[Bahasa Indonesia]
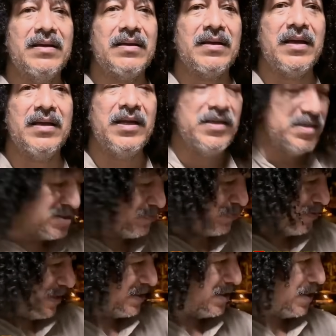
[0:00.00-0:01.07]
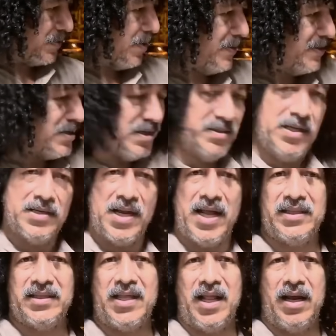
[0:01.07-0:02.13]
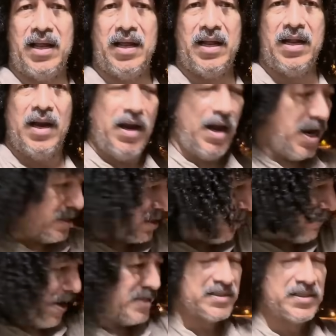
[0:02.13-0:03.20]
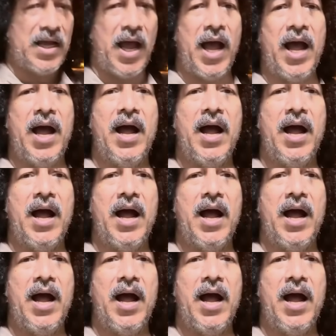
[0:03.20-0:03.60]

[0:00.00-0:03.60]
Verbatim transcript: Karena sebelum ada Nabi Muhammad, ada Natal, ada Paskah,